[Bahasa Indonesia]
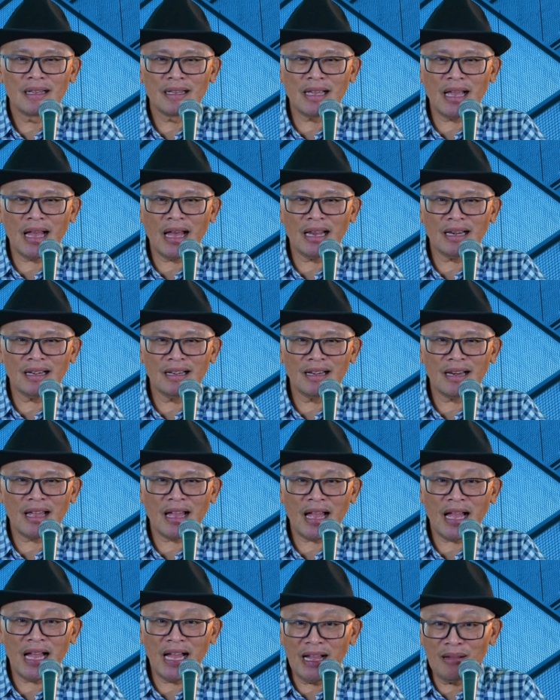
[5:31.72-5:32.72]

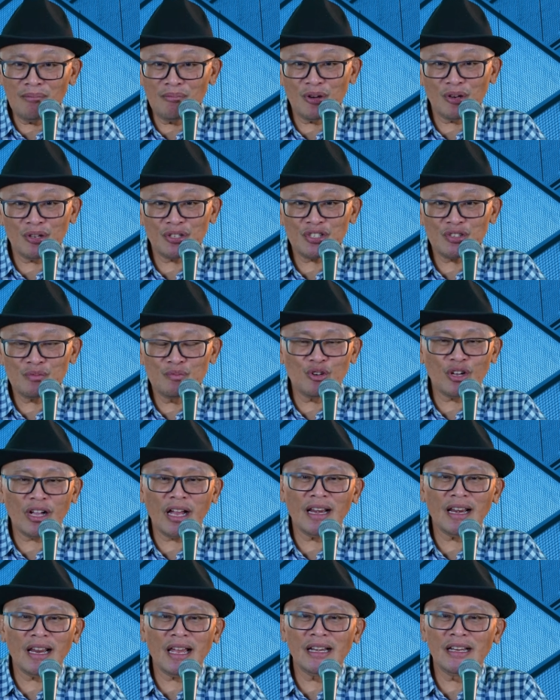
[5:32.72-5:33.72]
Karena Amos
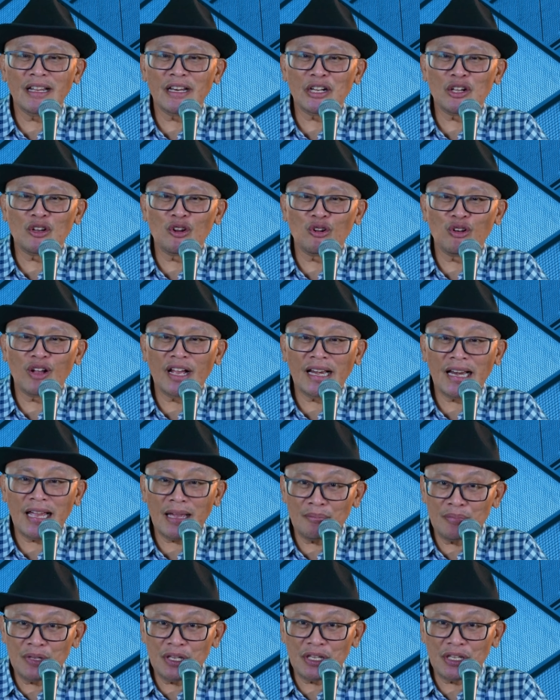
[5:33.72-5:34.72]
bukanlah dari golongan
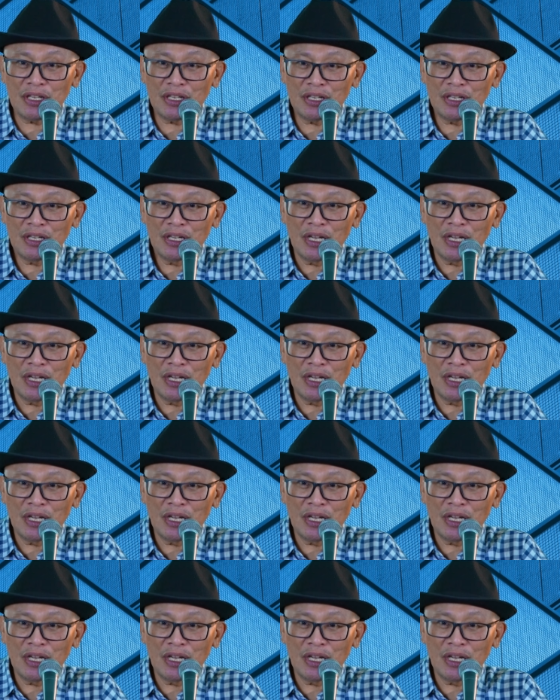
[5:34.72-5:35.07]
nabi,